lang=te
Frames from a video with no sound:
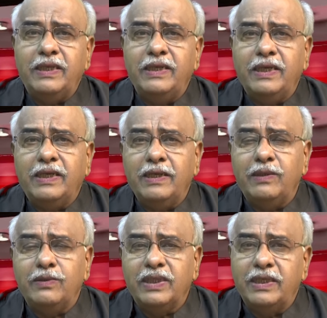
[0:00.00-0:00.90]

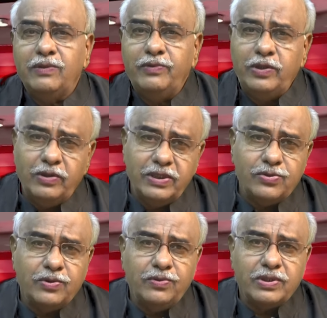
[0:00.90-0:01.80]
ఎన్నికల్లో దాన్ని
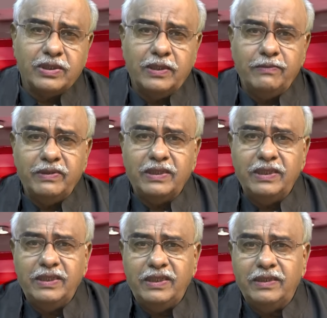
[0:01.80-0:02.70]
వినియోగించుకోవచ్చు
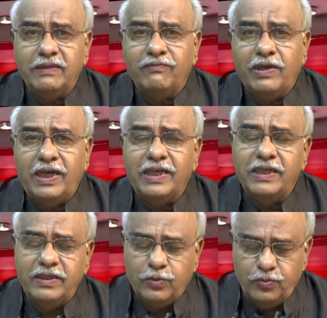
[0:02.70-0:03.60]
కాబట్టి
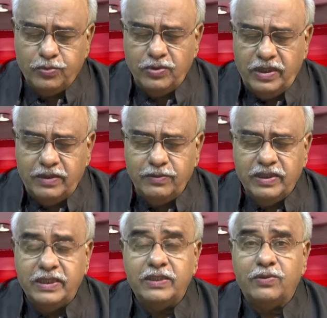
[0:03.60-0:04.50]
వారిని దువ్వుతున్నాడు
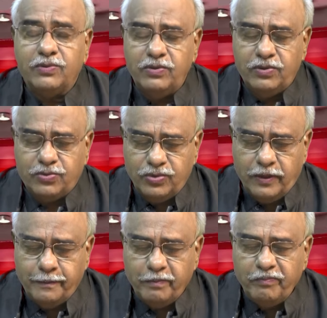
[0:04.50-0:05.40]
ఏం జరుగుతుందో చూద్దాం